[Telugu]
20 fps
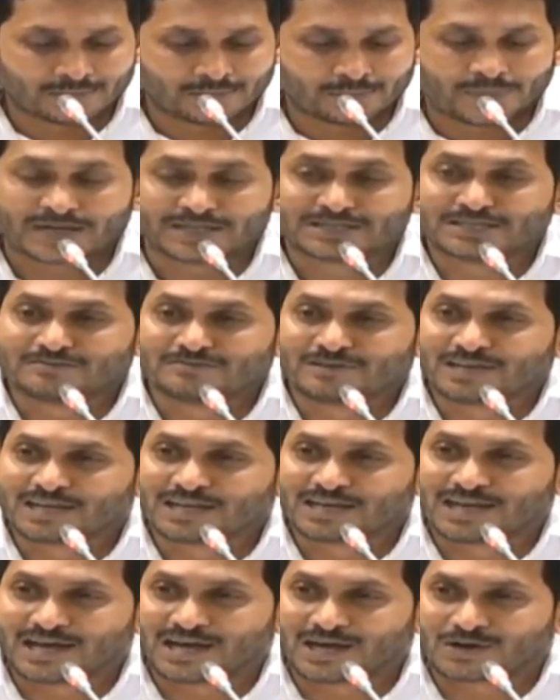
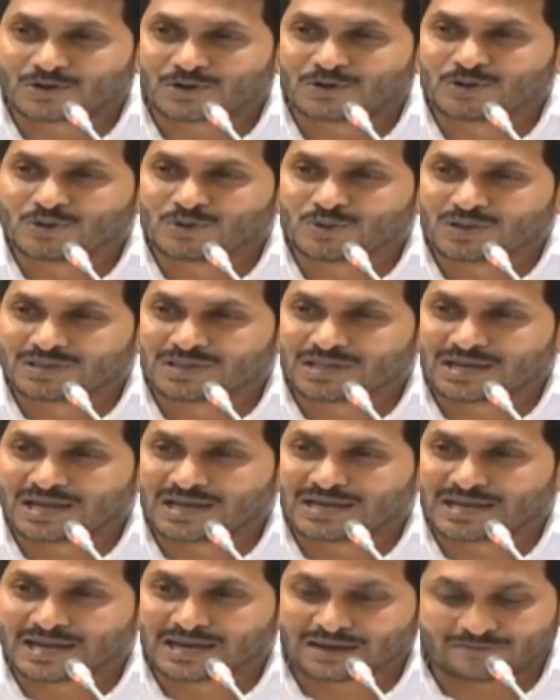పదివేల రెండు వందల
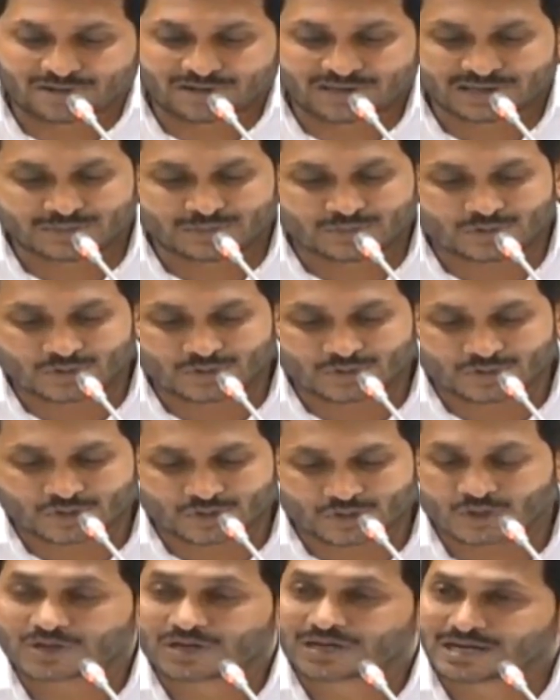నలభై మూడు
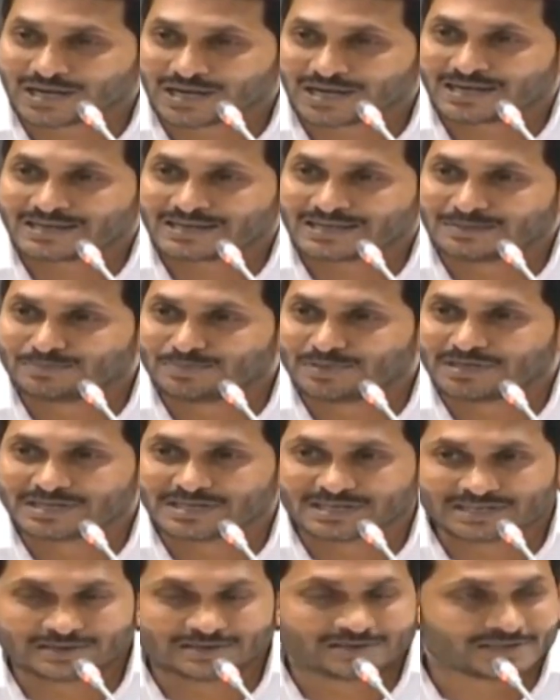చోట్ల
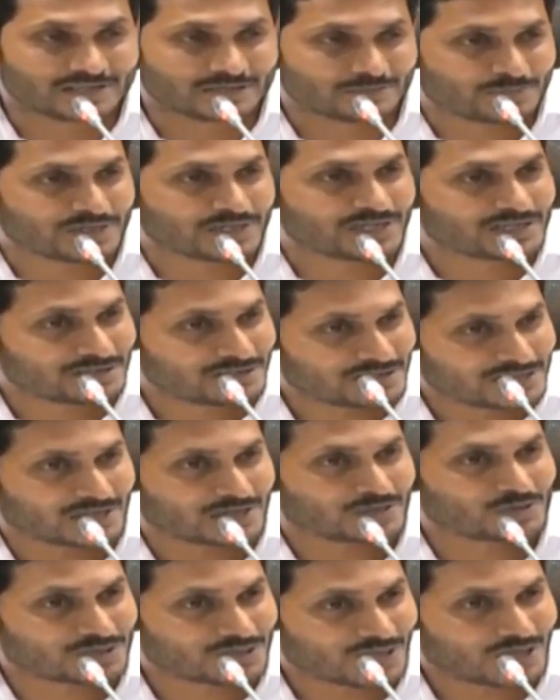ఎంపీటీసీలు జెడ్పీటీసీలు
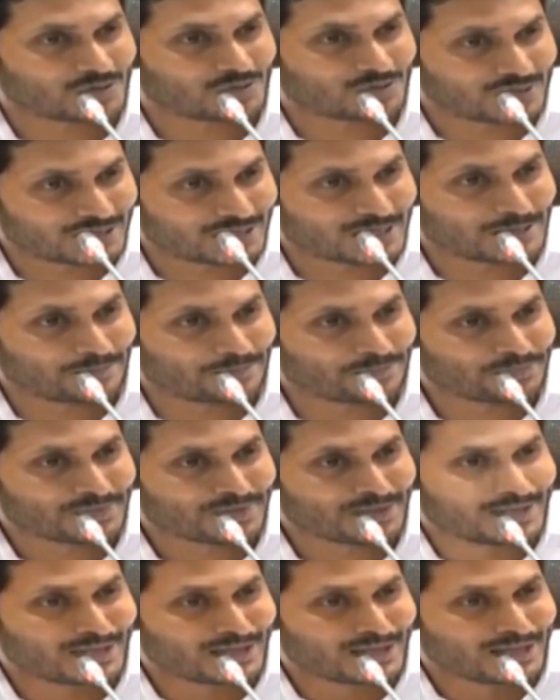జరుగుతూ ఉంటే
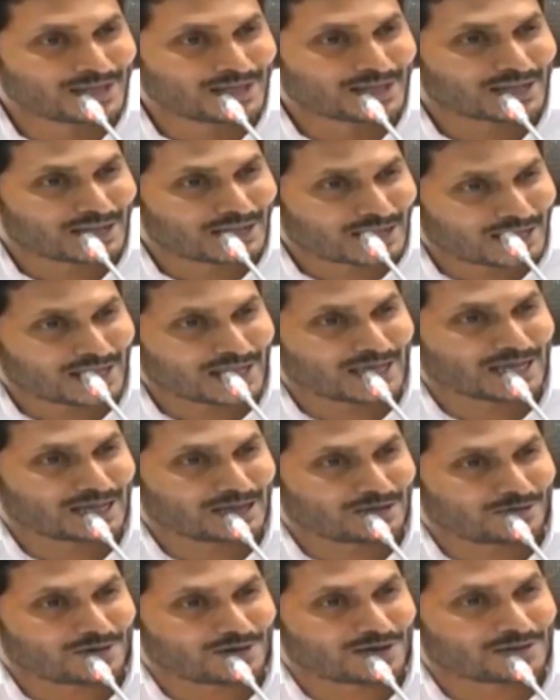
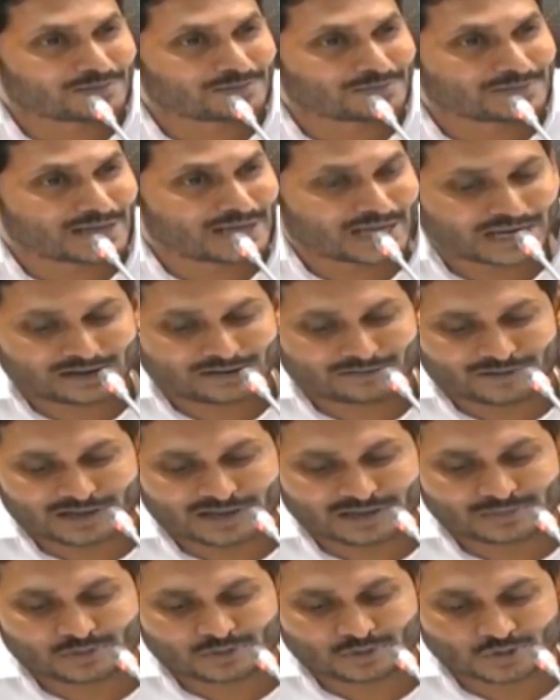కేవలం నలభై
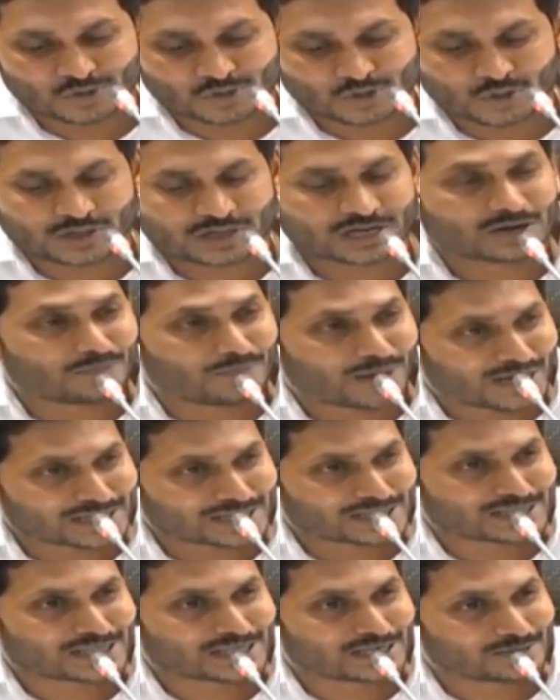మూడు చోట్ల
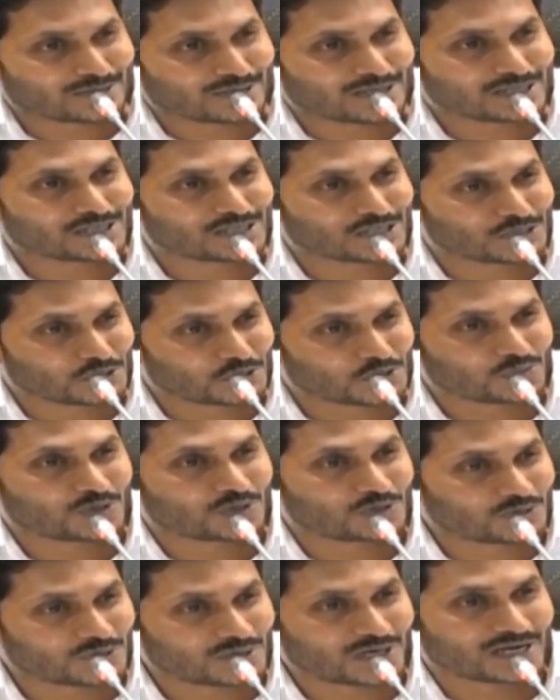మాత్రమే
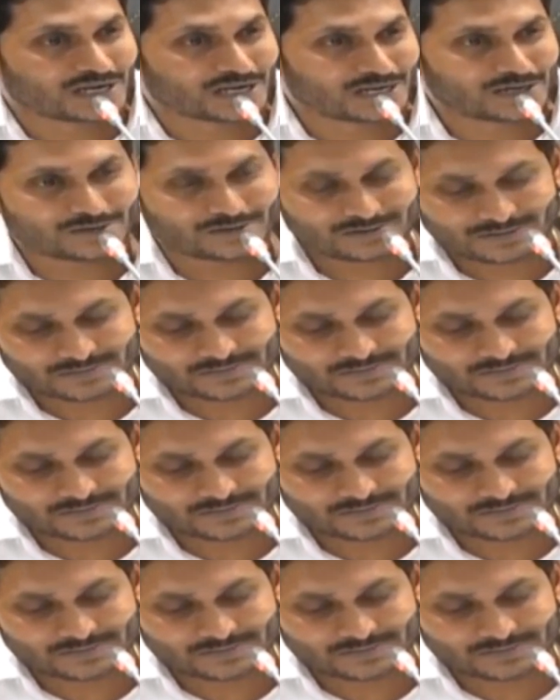మధురు ఘటనలు